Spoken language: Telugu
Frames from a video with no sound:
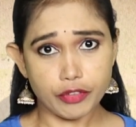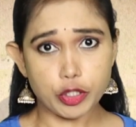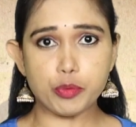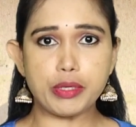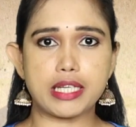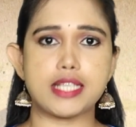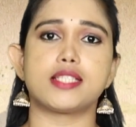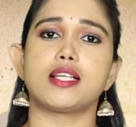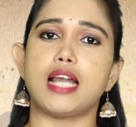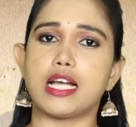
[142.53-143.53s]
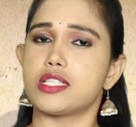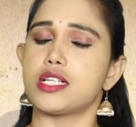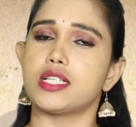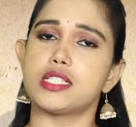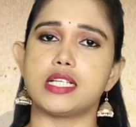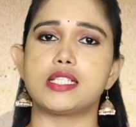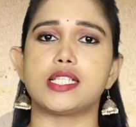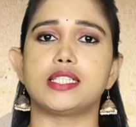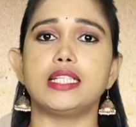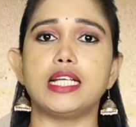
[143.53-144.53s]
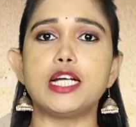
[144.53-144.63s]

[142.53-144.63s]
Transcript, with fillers: ఈ వీడియో మీకు నచ్చితే లైక్ చేయండి షేర్ చేయండి